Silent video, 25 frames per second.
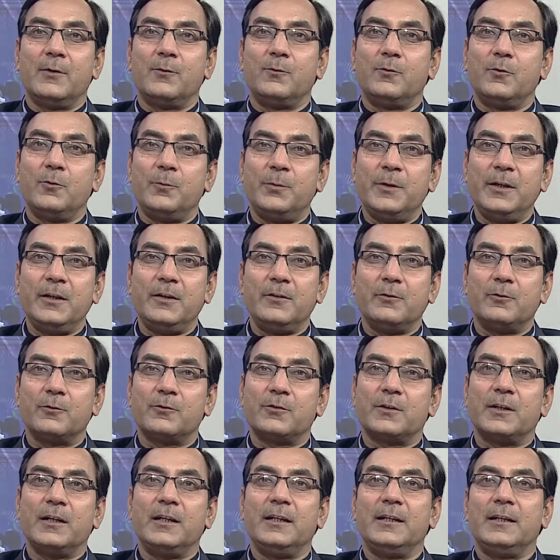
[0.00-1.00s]
वो भी
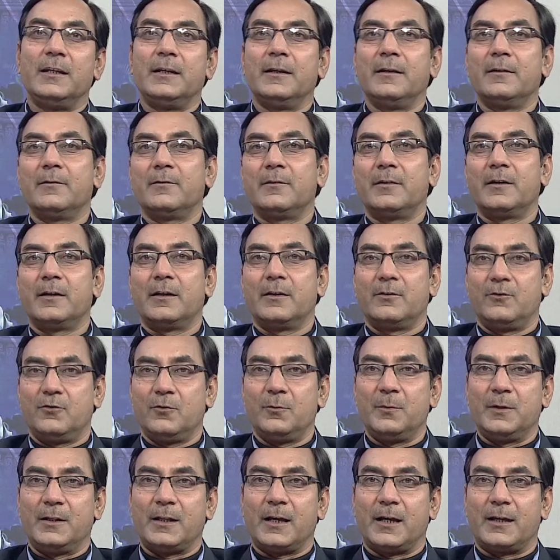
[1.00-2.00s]
उसके लिए
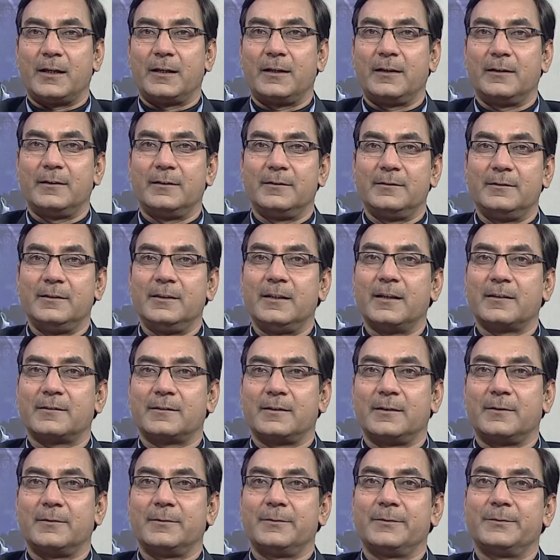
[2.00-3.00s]
जिम्मेदार है जी डॉक्टर
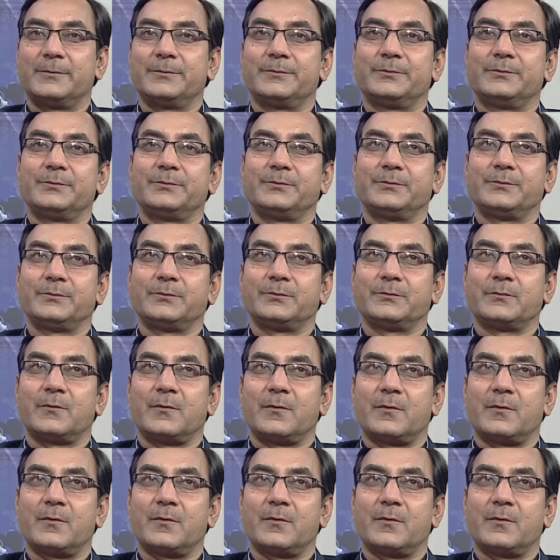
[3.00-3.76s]
साहब और